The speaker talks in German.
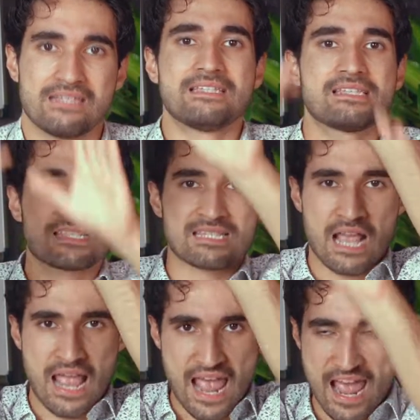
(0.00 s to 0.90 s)
dieses
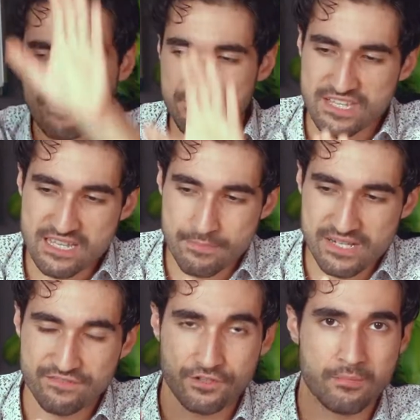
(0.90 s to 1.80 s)
heftige
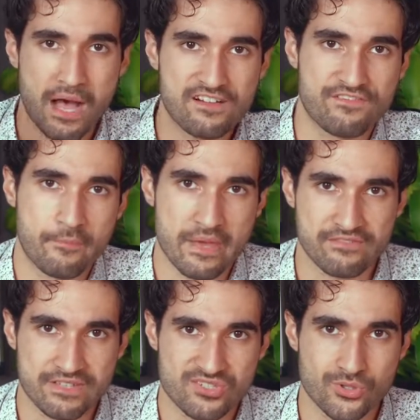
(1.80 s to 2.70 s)
Bild von einem
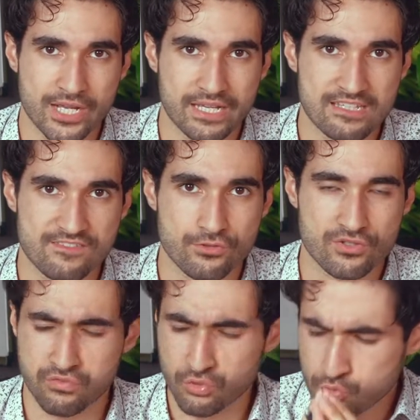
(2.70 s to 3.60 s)
Alpha-Mail, was suggeriert
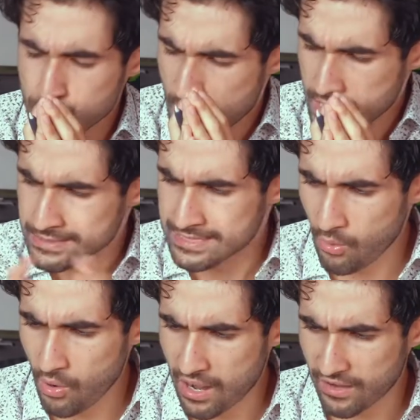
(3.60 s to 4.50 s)
wird, wo du
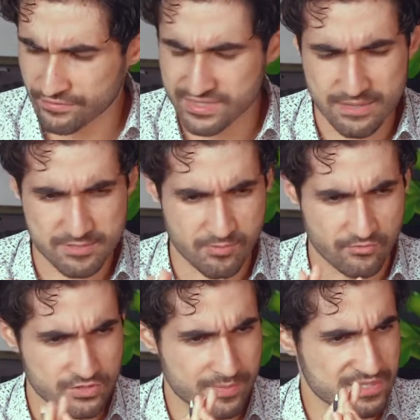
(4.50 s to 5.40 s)
dauerhaft
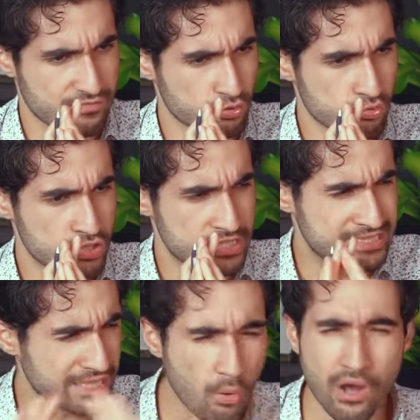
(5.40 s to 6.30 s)
selbstbewusst bist, wo du
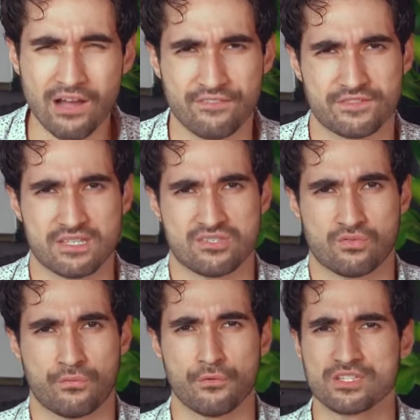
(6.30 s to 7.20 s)
dauerhaft dich
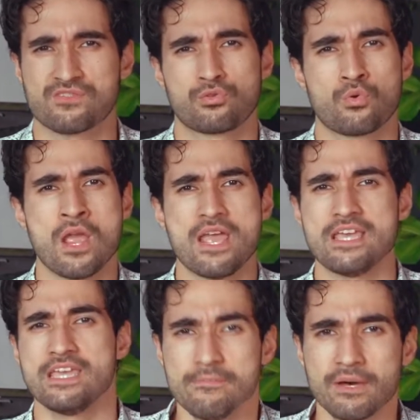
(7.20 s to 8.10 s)
so fühlst, wo du
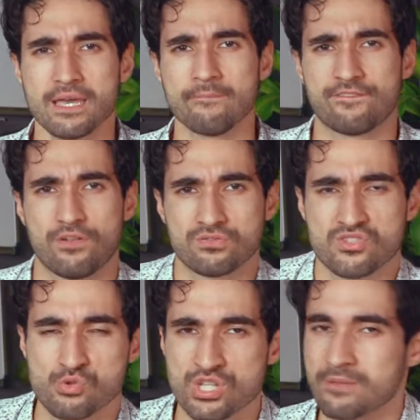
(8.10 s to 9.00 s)
immer im
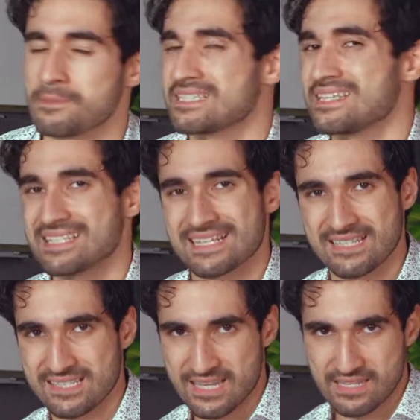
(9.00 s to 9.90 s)
Flow-Zustand bist, das
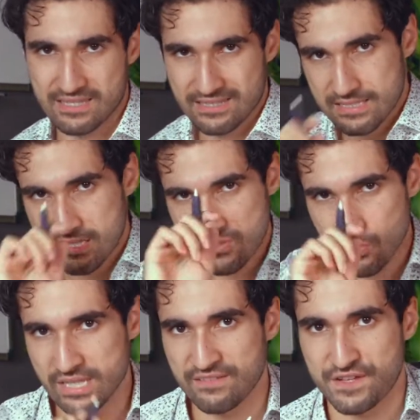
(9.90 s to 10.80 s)
existiert nicht. Das ist
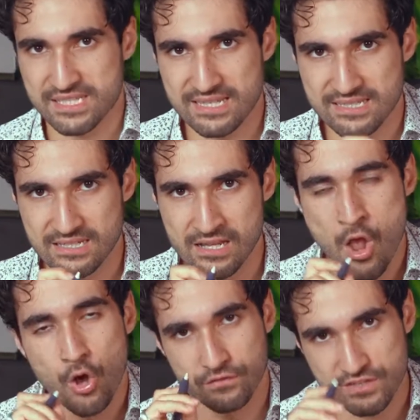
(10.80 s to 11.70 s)
nur eine Facette
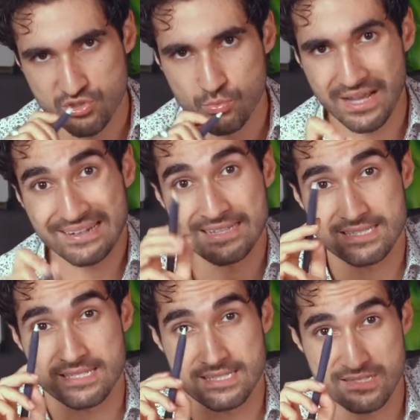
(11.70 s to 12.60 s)
und was du machen
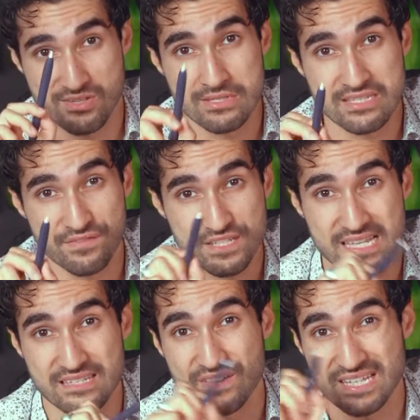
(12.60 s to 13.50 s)
kannst, ist, dass du diese
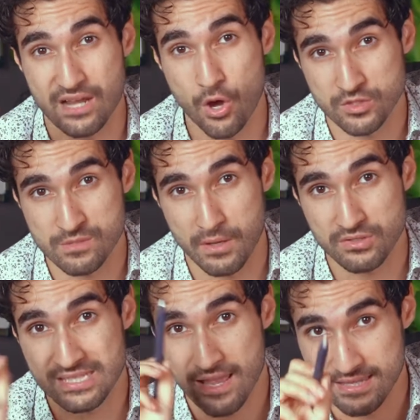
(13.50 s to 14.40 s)
Facette weiter
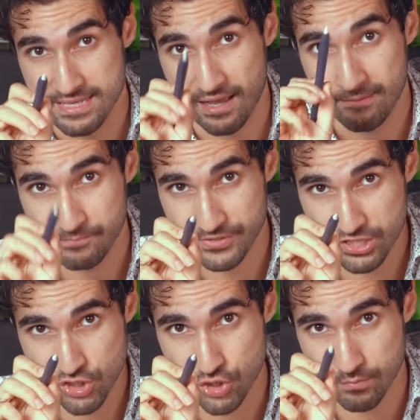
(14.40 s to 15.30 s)
ausbaust. Ja,
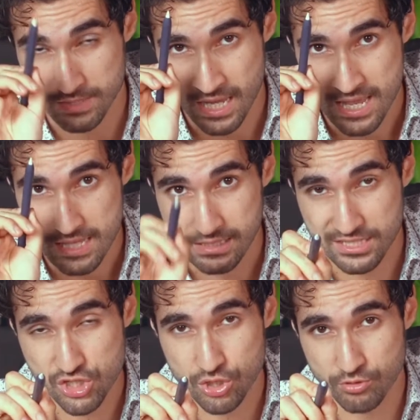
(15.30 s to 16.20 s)
das stimmt.
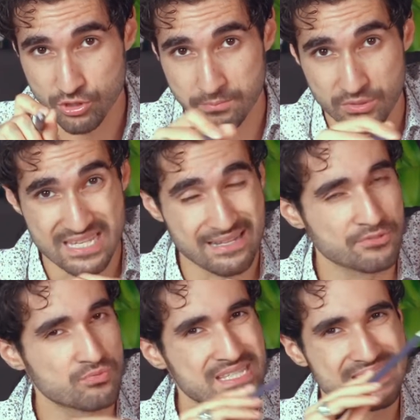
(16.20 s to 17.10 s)
Das stimmt 100%,
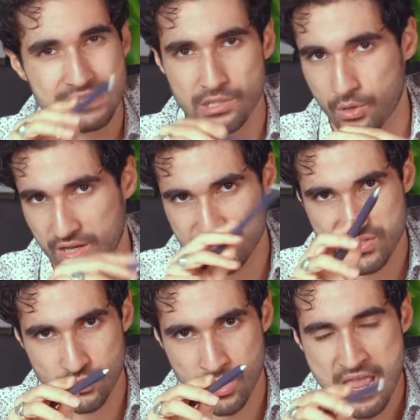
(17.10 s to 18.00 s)
aber du bist nicht dauerhaft
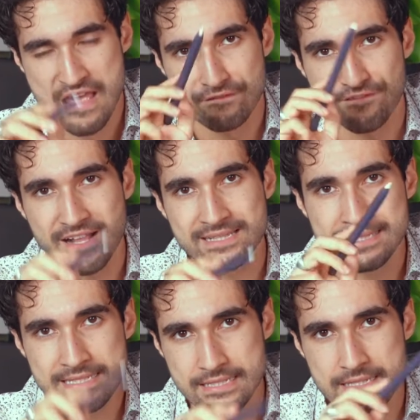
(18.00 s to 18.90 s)
so. Fall
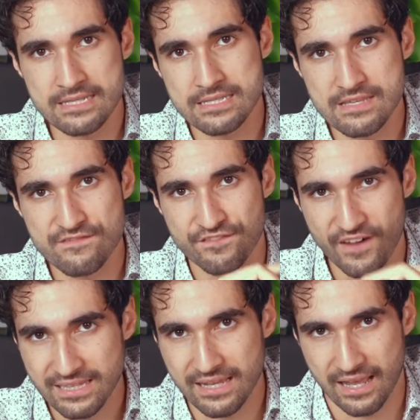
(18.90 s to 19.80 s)
nicht in die
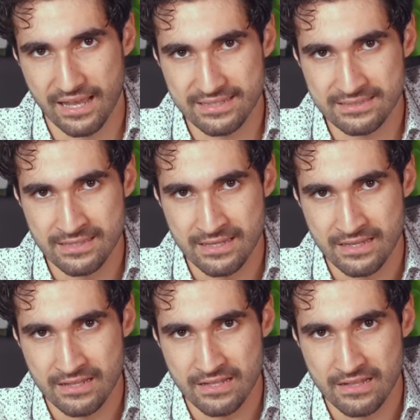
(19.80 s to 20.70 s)
Falle rein,
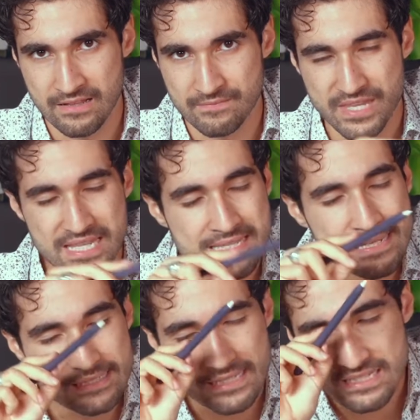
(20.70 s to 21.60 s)
geh
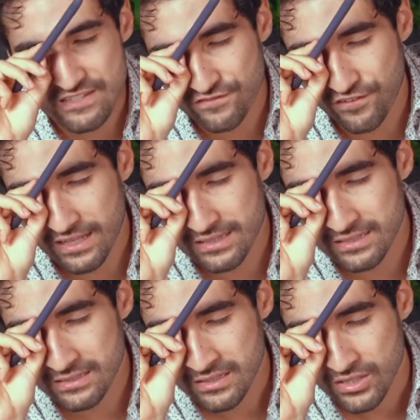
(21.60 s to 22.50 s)
nicht in die
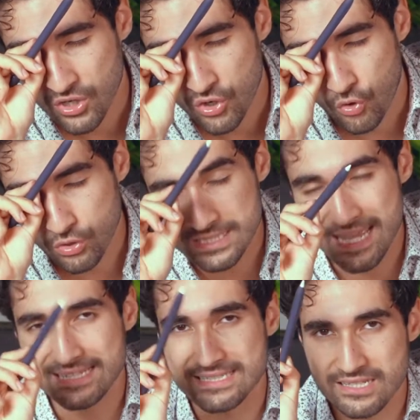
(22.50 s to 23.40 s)
Falle und
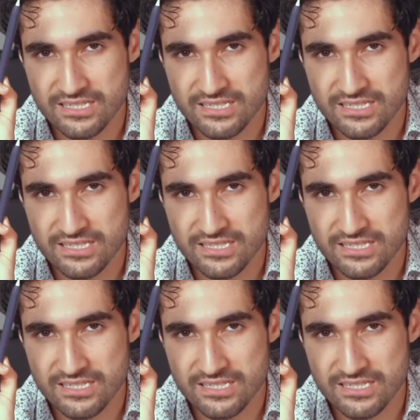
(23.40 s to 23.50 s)
denk dir,